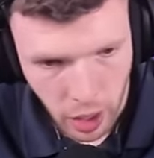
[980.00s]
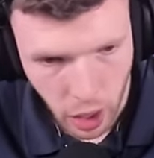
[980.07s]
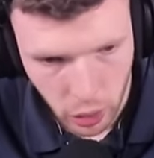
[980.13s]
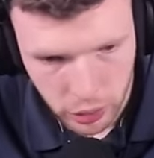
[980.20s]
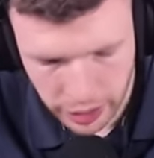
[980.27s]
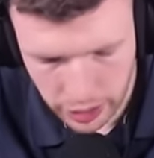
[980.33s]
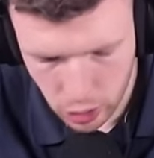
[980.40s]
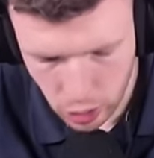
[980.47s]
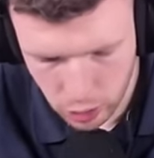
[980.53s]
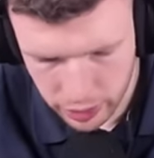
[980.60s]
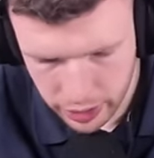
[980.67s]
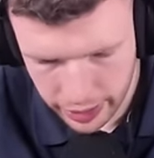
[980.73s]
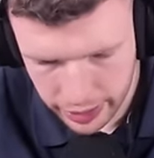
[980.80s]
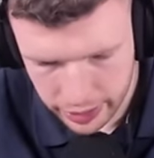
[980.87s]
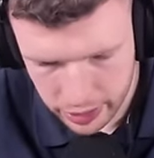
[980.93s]
Und dann können wir
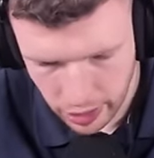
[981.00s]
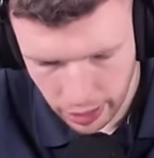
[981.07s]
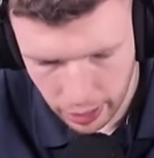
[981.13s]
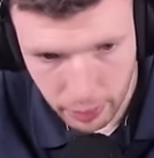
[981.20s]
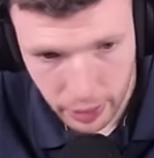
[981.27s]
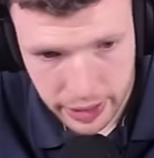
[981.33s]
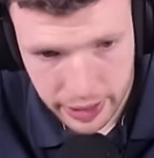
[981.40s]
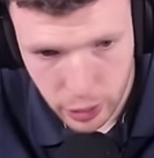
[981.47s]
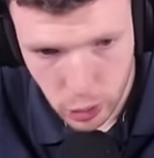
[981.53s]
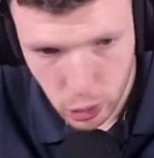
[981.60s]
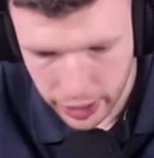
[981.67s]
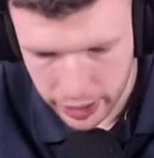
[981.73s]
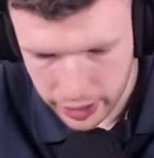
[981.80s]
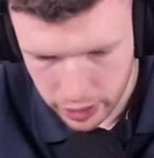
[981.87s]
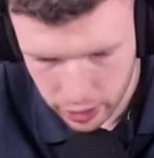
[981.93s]
dahinter einmal die
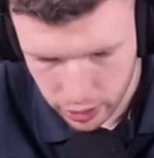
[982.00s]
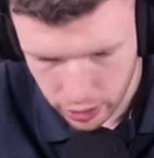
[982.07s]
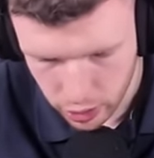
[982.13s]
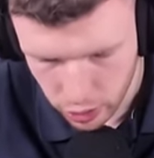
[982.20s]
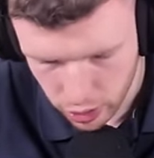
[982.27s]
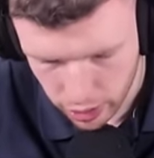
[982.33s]
Crackerin...